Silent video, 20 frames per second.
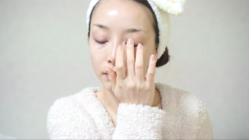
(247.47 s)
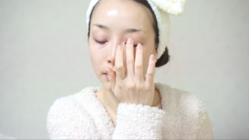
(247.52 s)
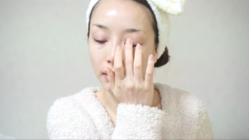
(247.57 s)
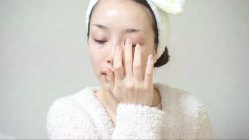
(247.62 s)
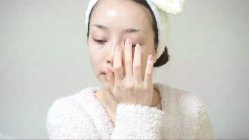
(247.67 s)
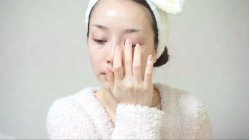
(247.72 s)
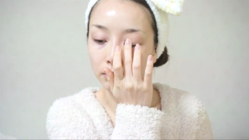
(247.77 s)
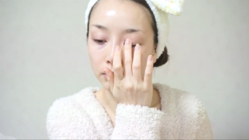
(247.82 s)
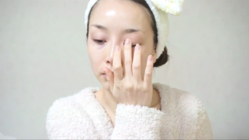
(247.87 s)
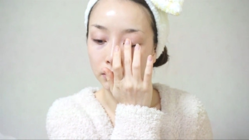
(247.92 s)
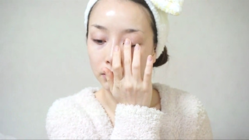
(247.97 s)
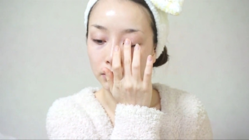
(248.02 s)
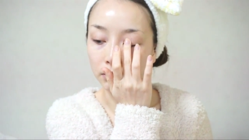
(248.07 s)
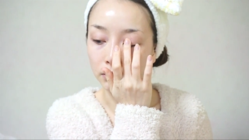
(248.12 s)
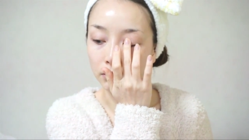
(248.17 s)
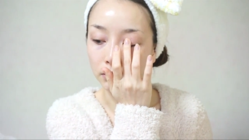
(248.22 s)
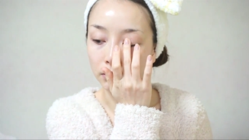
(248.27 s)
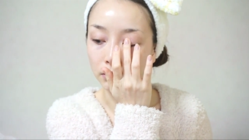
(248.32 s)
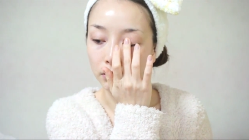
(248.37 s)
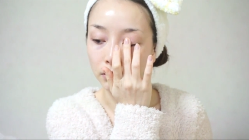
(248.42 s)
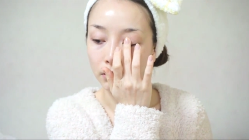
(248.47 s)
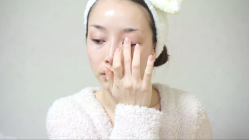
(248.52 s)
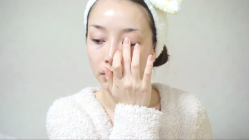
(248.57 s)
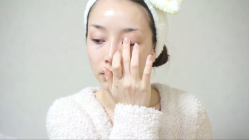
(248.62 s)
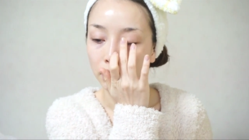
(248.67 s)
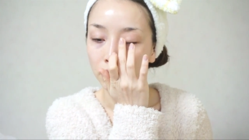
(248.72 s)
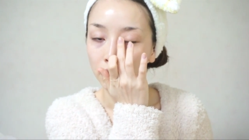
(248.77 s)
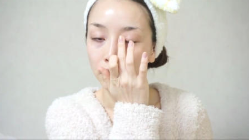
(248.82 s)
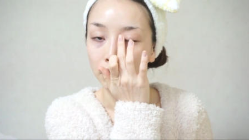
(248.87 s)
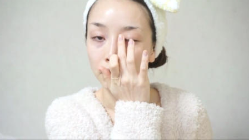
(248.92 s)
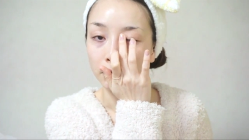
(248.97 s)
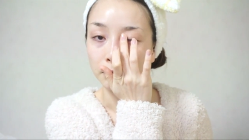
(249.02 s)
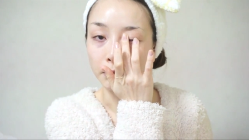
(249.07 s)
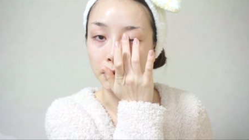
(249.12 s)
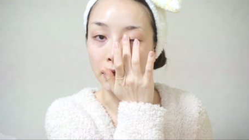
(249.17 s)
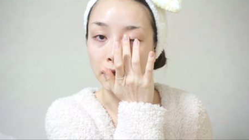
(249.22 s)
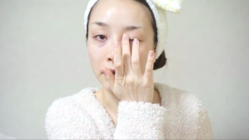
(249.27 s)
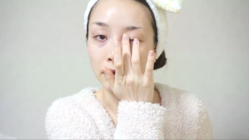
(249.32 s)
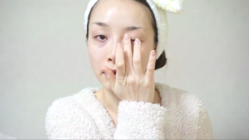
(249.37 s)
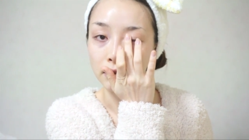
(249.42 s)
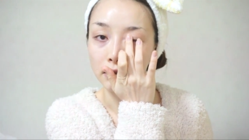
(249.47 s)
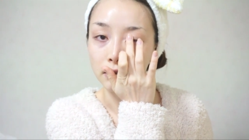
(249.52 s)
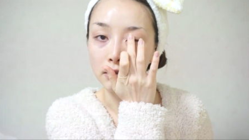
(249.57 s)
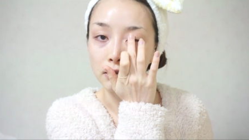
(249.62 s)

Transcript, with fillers: あのー、まあ